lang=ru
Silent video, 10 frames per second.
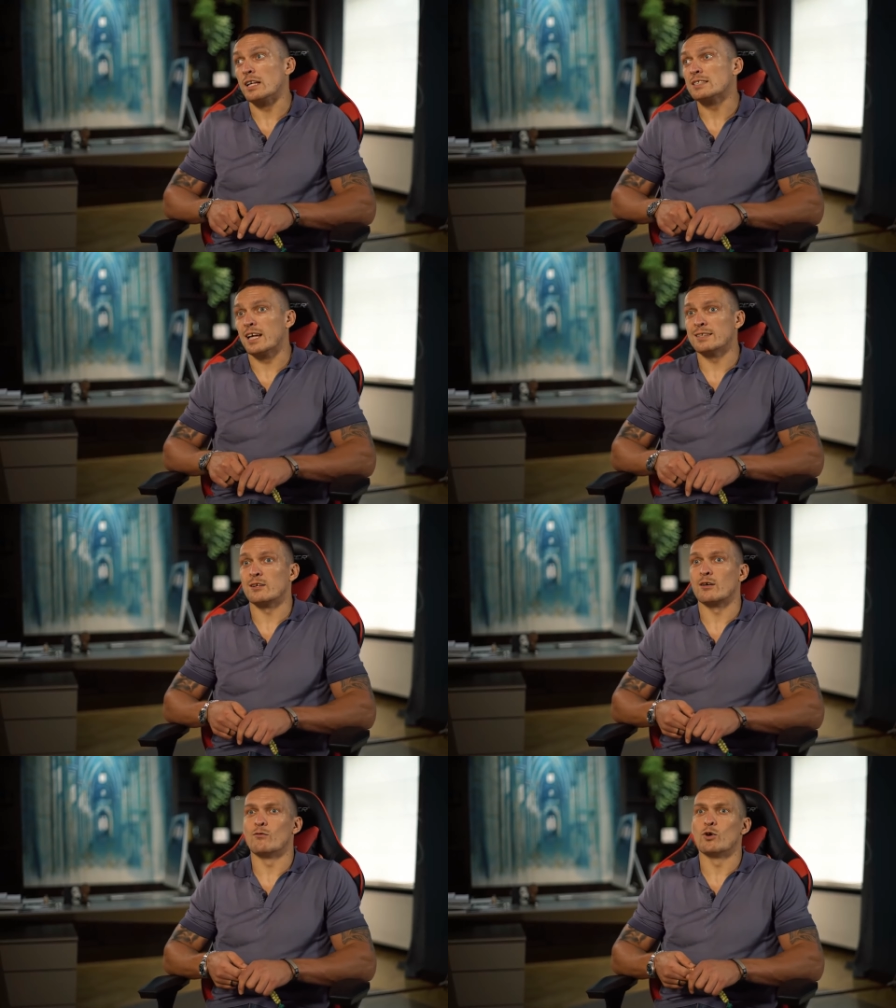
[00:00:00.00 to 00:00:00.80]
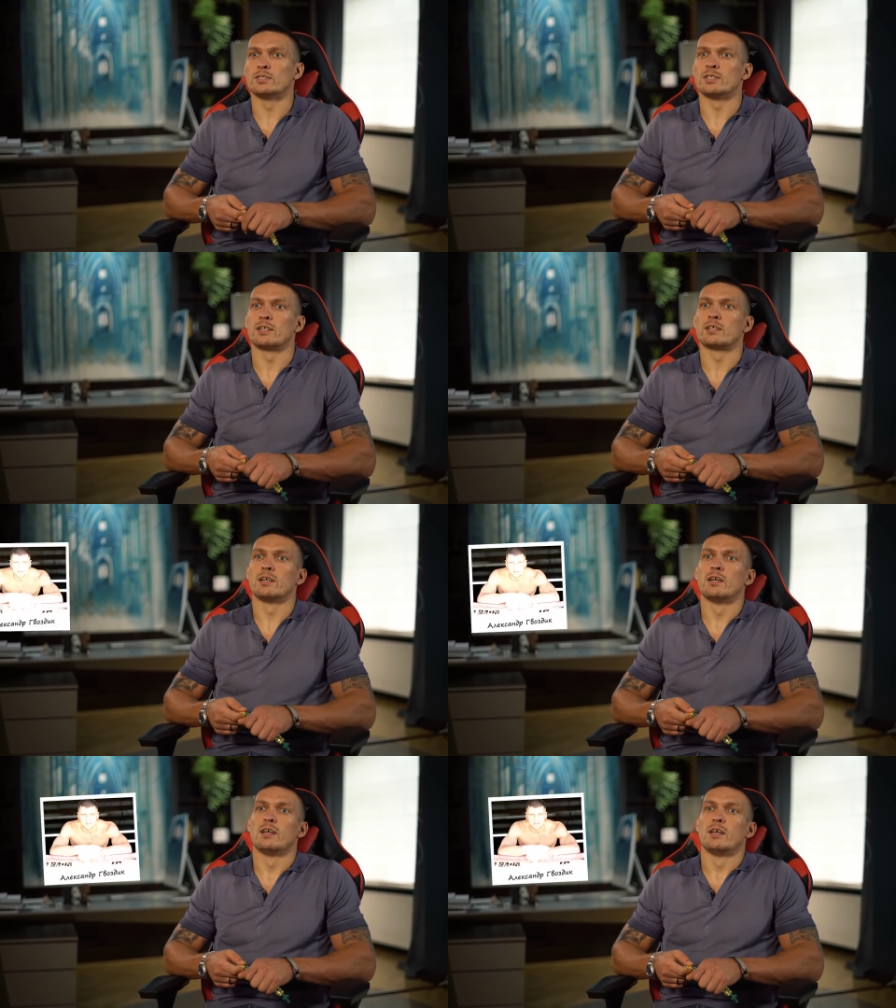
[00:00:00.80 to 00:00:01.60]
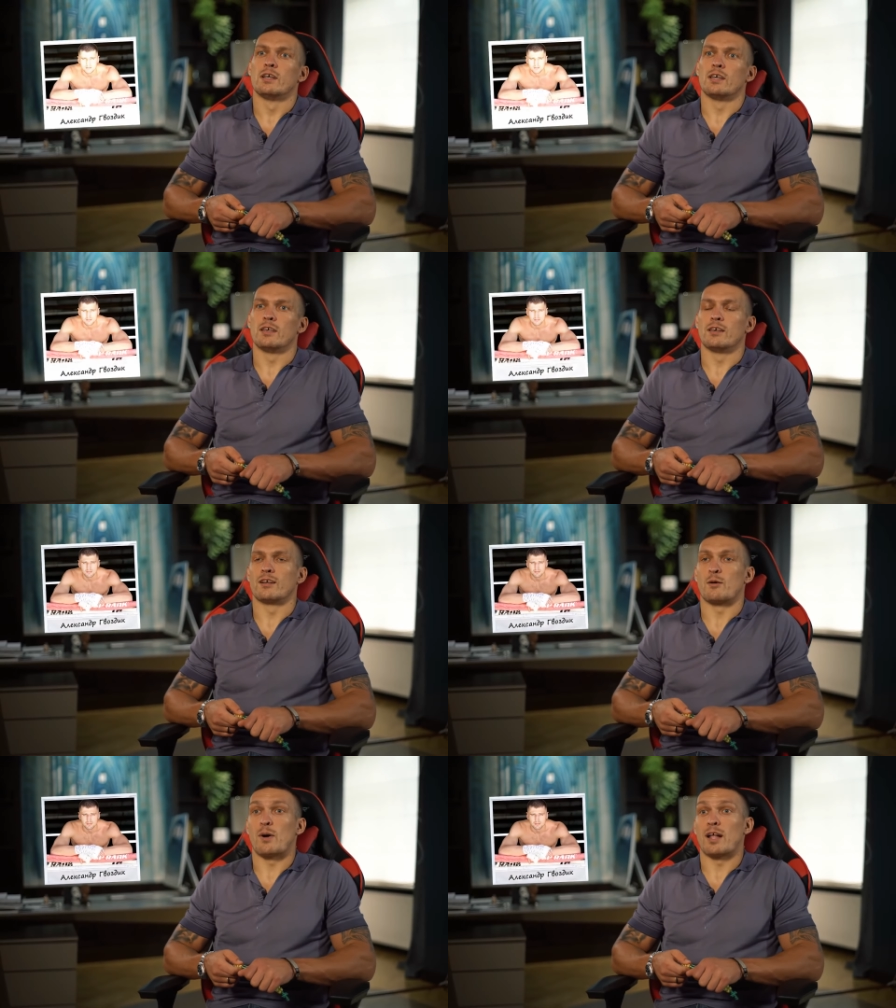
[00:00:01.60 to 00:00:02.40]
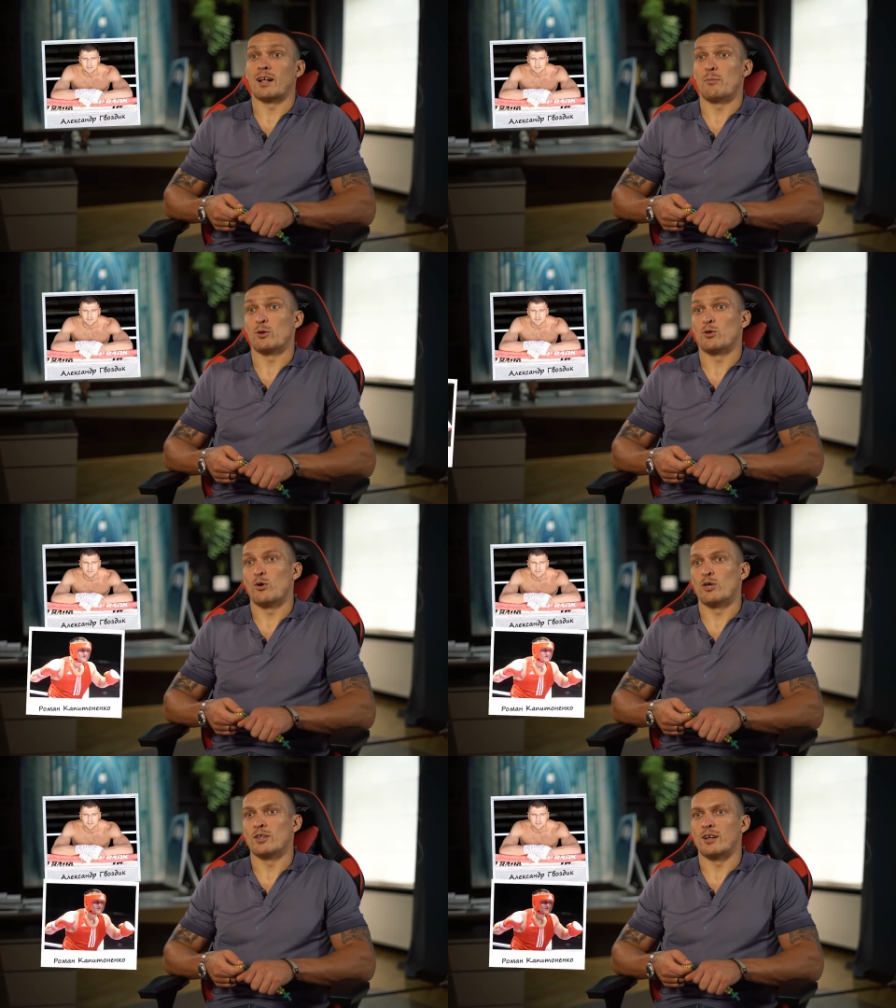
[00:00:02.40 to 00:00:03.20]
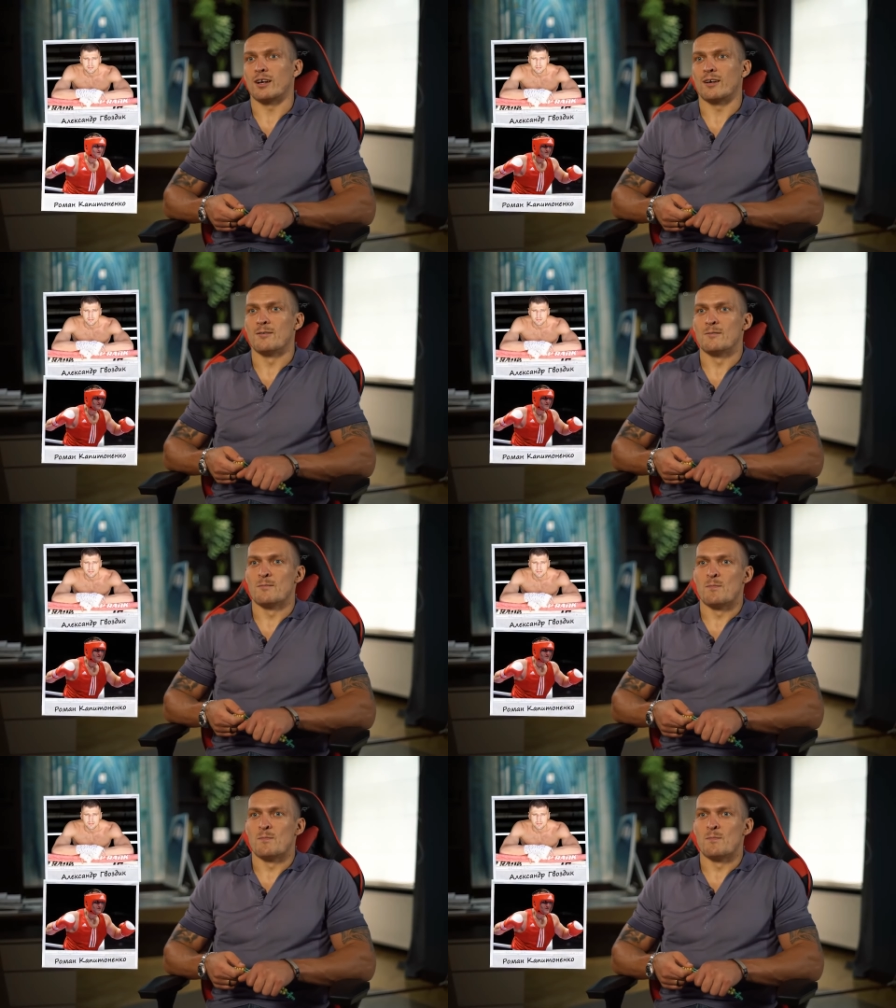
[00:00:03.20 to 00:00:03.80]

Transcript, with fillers: Александр Гвоздик и Роман Капитоненко,